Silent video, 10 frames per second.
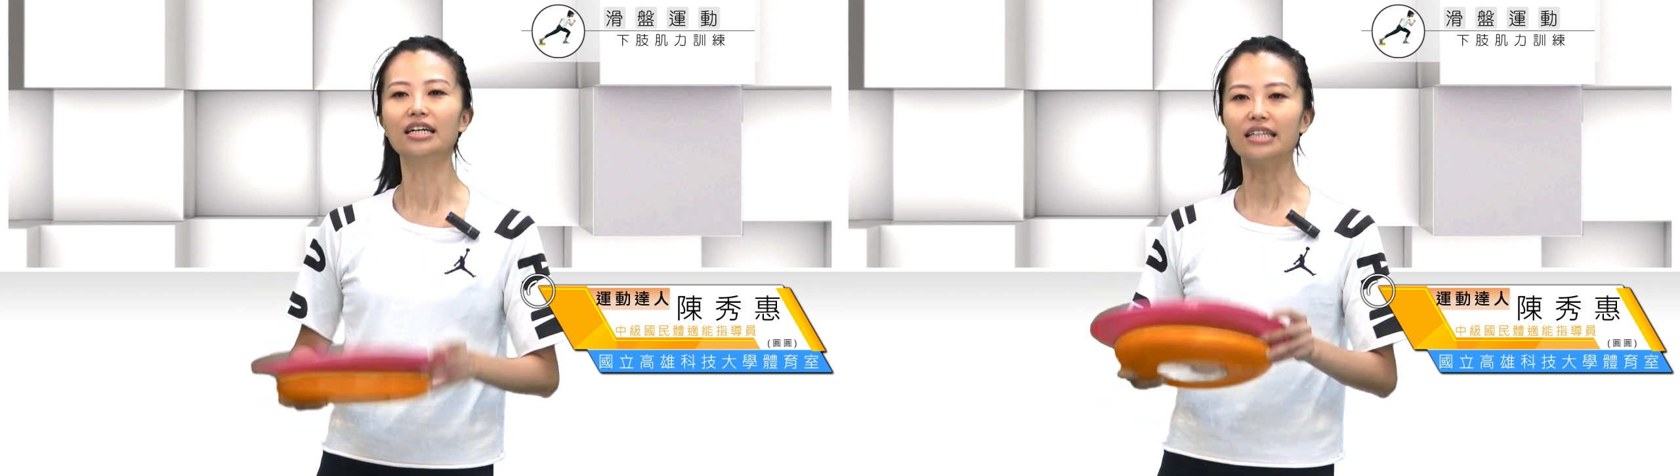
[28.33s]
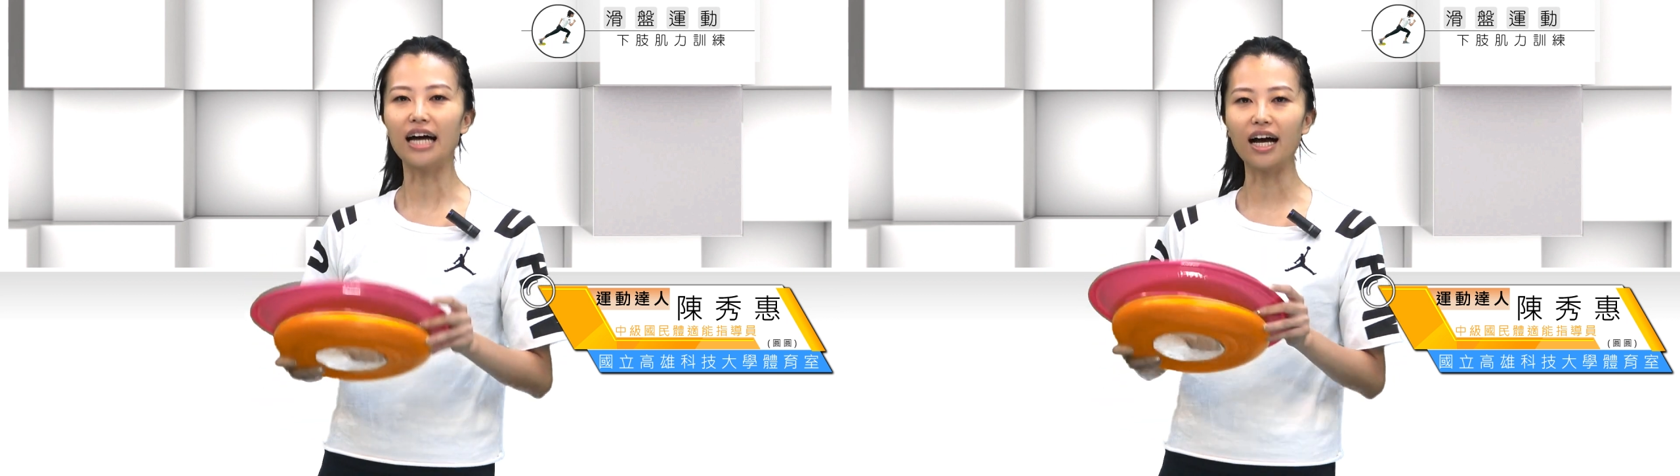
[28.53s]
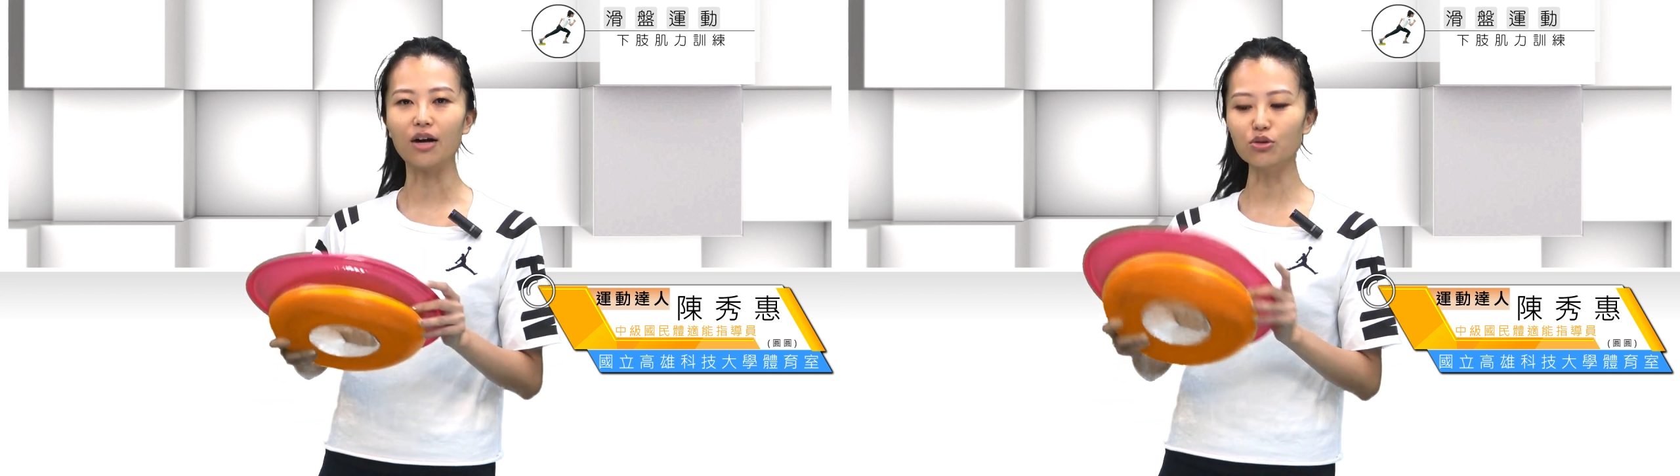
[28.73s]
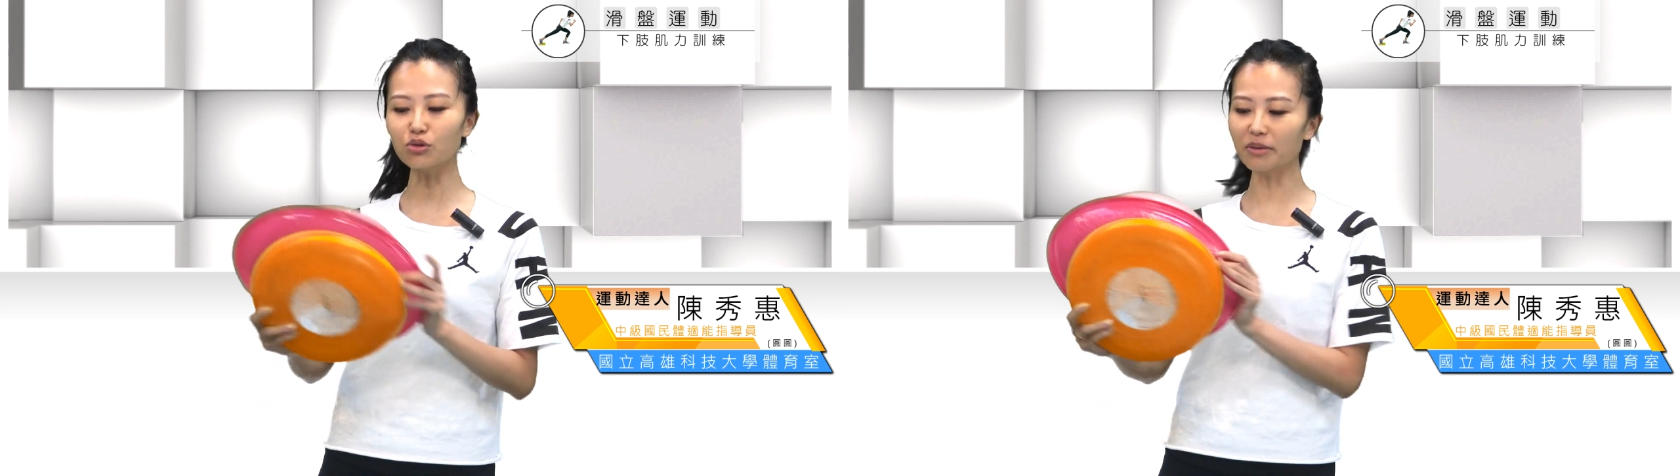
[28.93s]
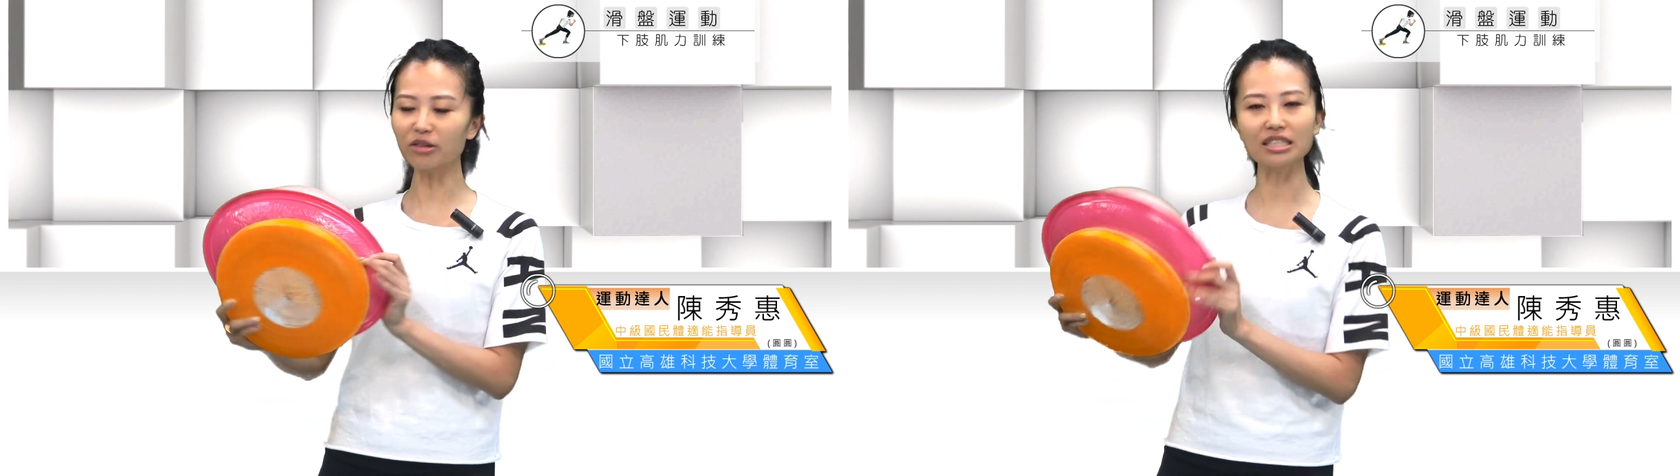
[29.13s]
那如果
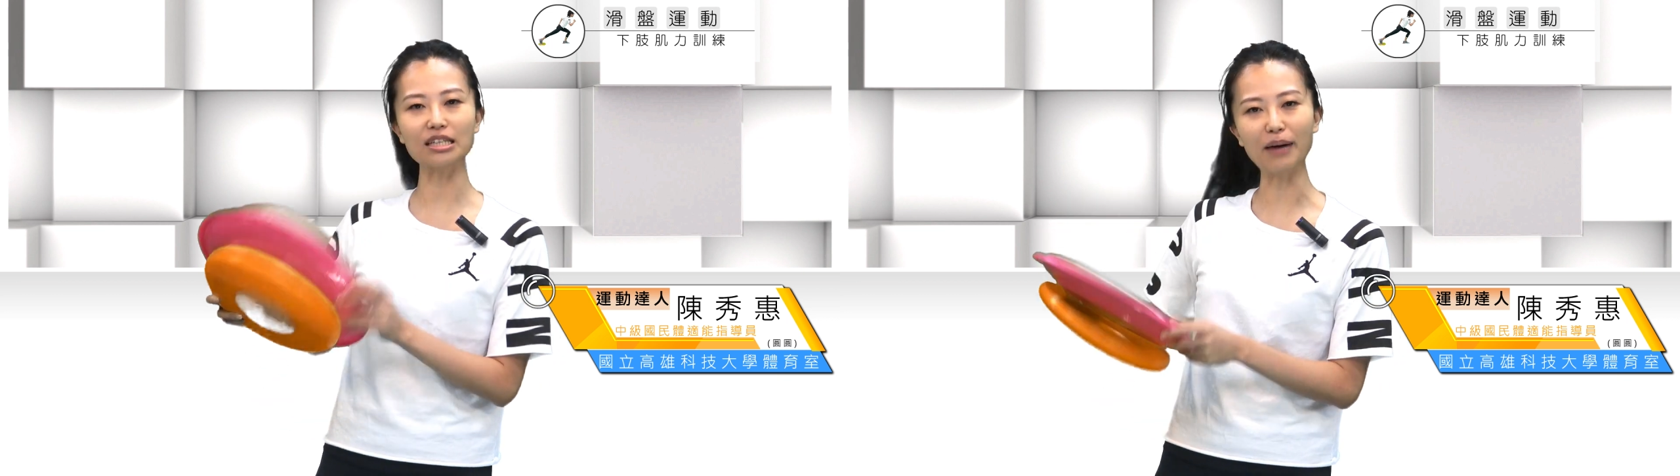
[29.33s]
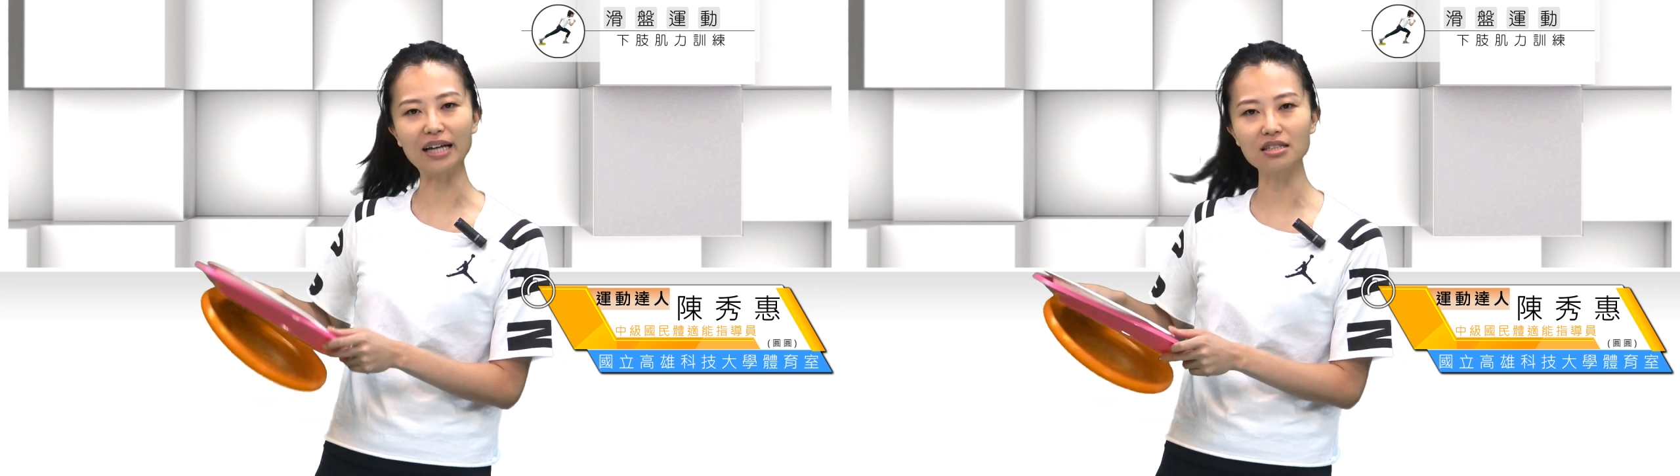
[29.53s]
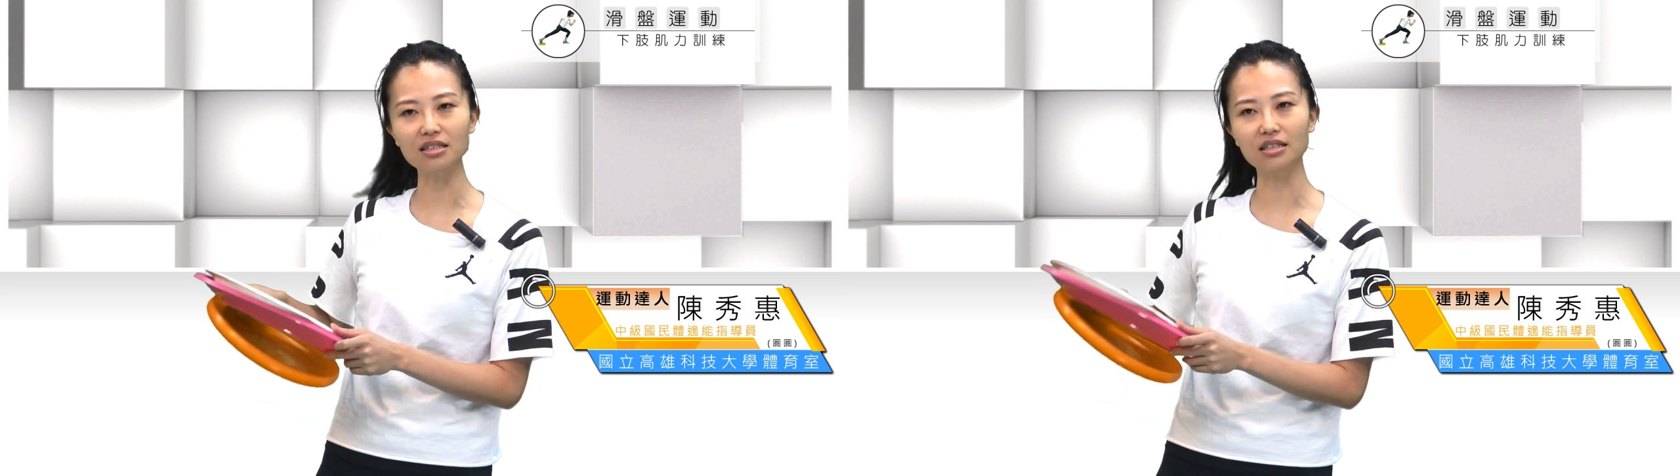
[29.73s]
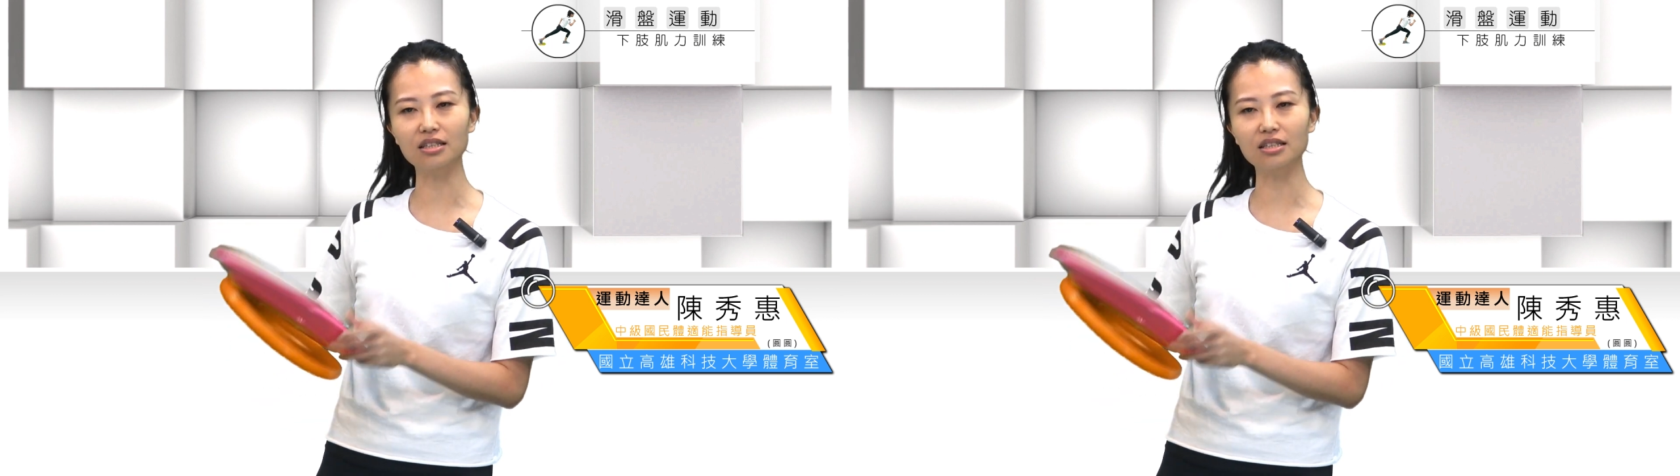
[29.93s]
没有这些盘子，